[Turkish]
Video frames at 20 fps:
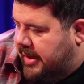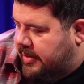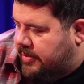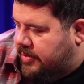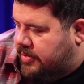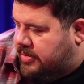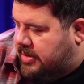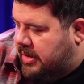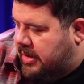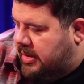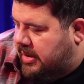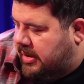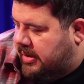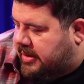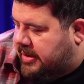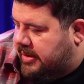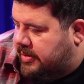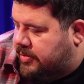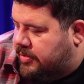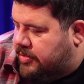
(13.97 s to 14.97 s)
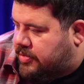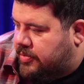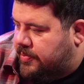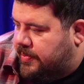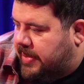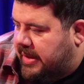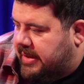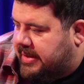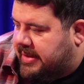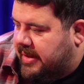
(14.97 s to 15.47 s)
en güzelini hak
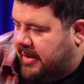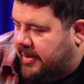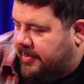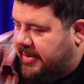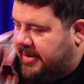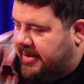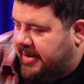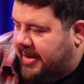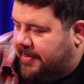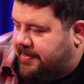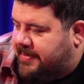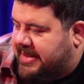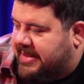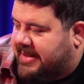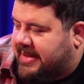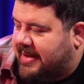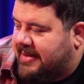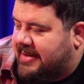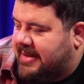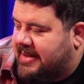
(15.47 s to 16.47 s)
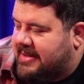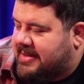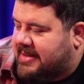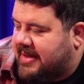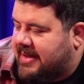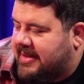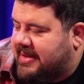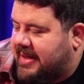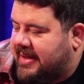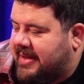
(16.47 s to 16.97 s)
ediyorsun belki ama hep dikenleri
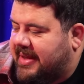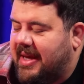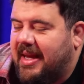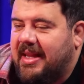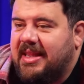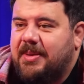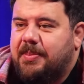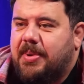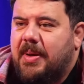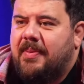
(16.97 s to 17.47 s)
sana denk geldi be